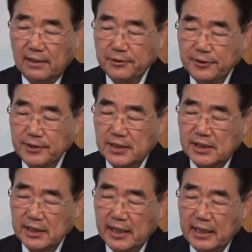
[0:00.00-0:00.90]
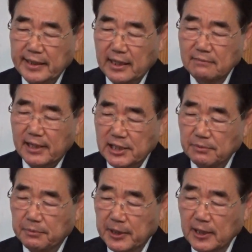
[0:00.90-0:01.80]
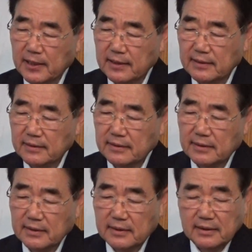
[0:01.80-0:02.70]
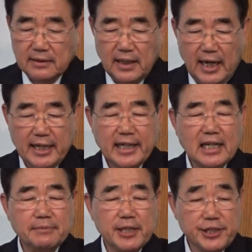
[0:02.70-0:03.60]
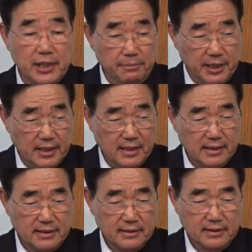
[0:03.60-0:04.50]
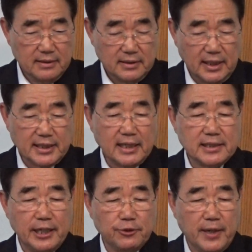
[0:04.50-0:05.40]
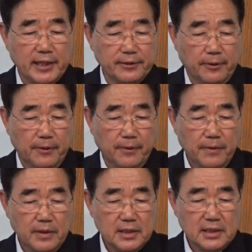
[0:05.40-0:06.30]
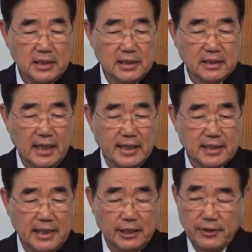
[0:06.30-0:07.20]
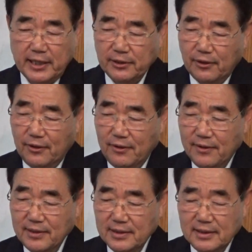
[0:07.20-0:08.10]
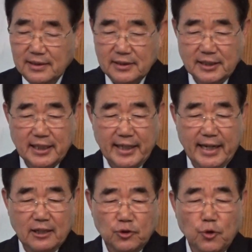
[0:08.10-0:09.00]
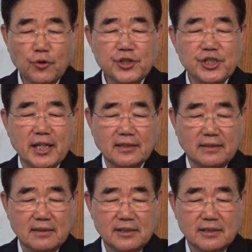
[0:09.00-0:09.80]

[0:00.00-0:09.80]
오늘은 지혜에 대한 말씀입니다. 하나님의 지혜입니다. 세상 지혜도 아니고 인간의 지혜도 아니고 세상의 통치자들,